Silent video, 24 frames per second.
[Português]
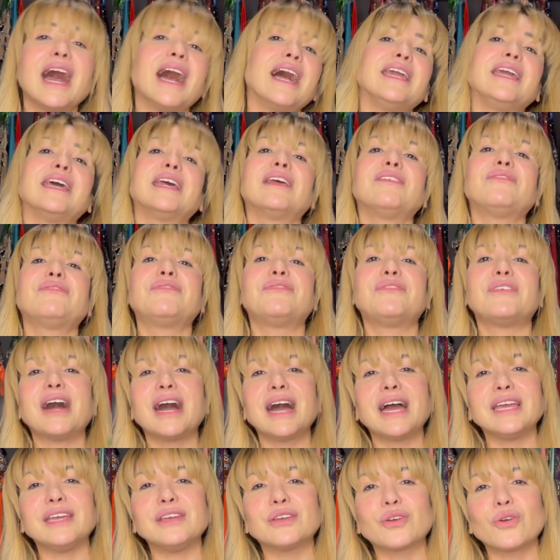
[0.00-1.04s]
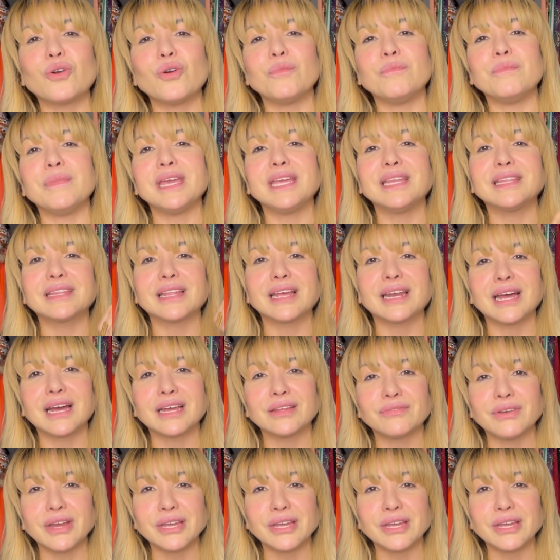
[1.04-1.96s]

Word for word: Aí ela vai, comenta lá,